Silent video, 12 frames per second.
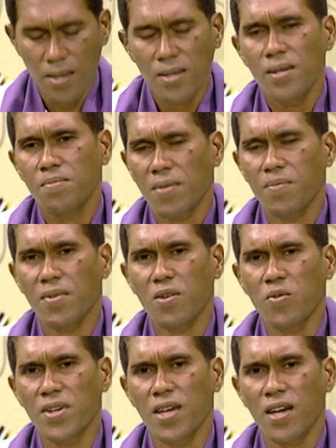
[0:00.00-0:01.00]
mai be
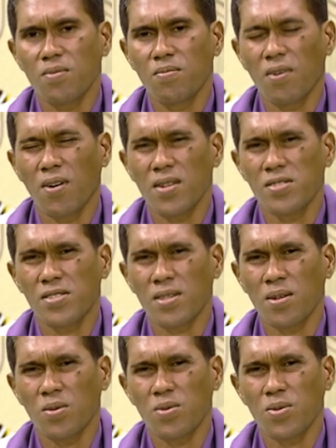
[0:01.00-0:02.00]
cuidado mo ali
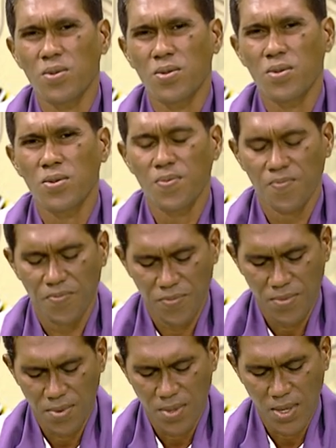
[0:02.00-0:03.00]
sirahutu
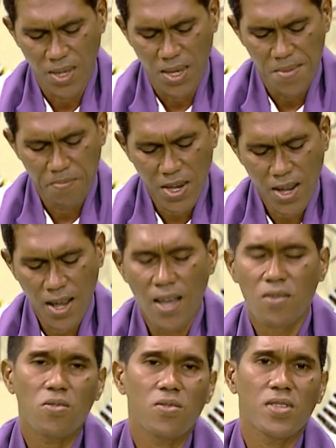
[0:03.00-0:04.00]

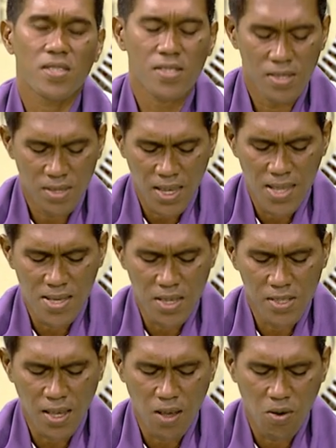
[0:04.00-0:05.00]
pecado no
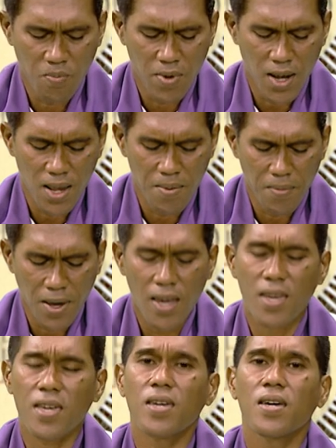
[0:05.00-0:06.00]
tentação bele
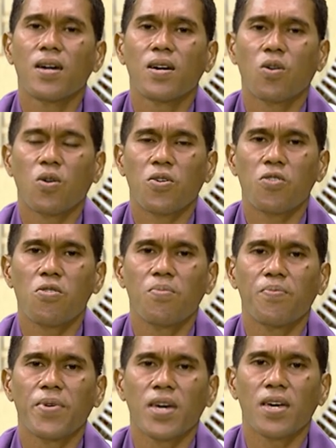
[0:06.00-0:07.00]
mai
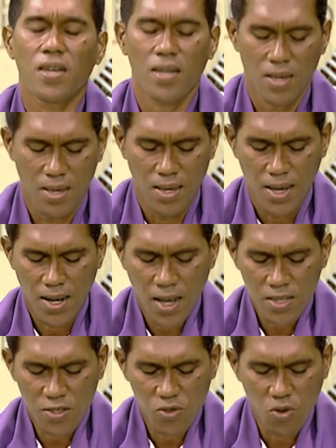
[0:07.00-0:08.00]
corrompe
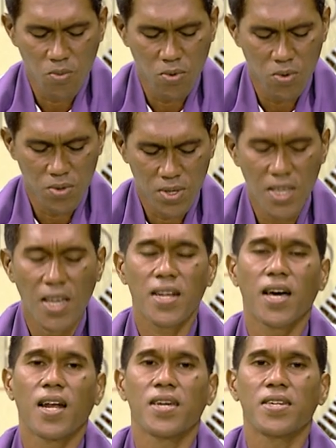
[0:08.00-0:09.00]
kasubu tiha
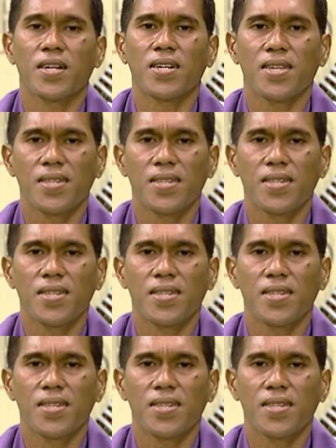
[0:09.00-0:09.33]
dalan hirak ne